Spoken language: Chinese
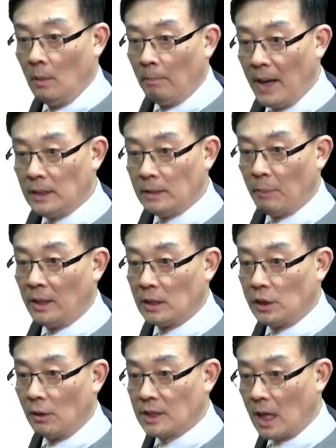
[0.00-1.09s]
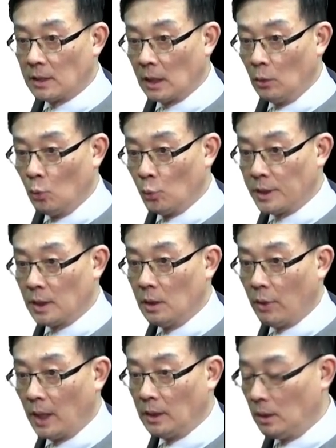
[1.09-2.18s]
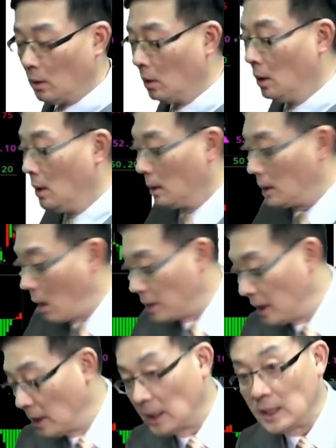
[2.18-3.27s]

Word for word: 买点买点需要产生五十二块一哈，告给那得